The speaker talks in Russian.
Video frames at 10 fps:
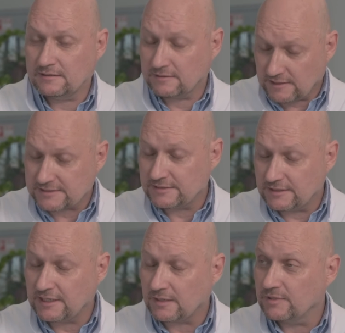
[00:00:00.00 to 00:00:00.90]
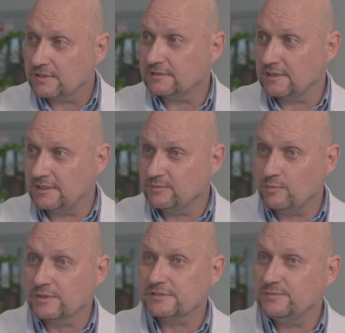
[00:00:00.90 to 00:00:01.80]
э, глазных яблок. И таким
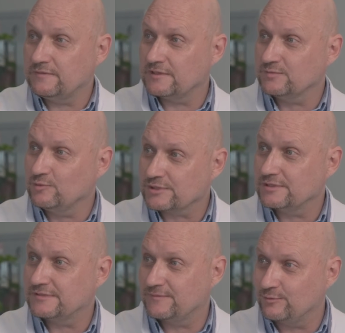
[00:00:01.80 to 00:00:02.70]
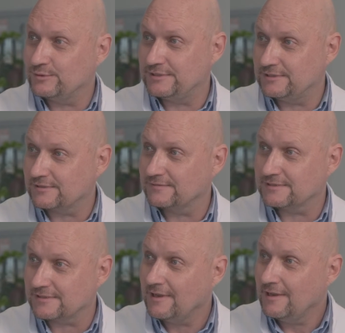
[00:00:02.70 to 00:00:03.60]
образом невозможность
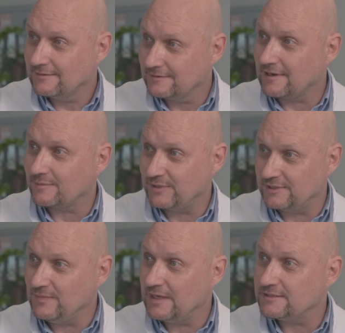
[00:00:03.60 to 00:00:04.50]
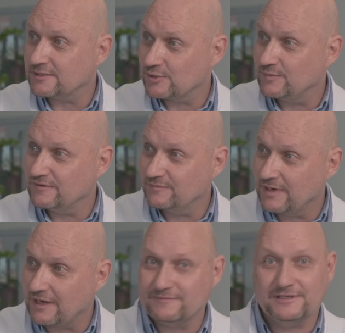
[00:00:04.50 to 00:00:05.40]
сфокусироваться на предмете, особенно в
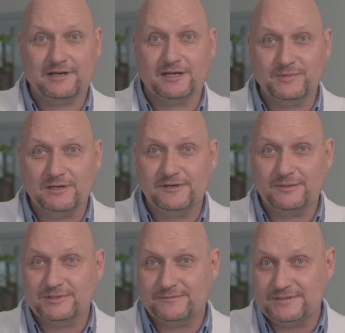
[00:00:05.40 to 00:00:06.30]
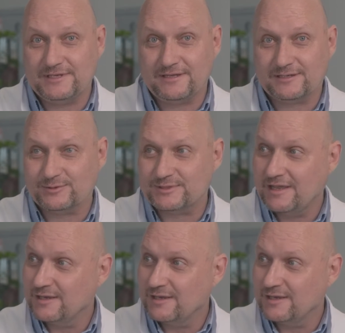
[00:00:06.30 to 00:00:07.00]
боковых, как мы говорим, отведениях, то есть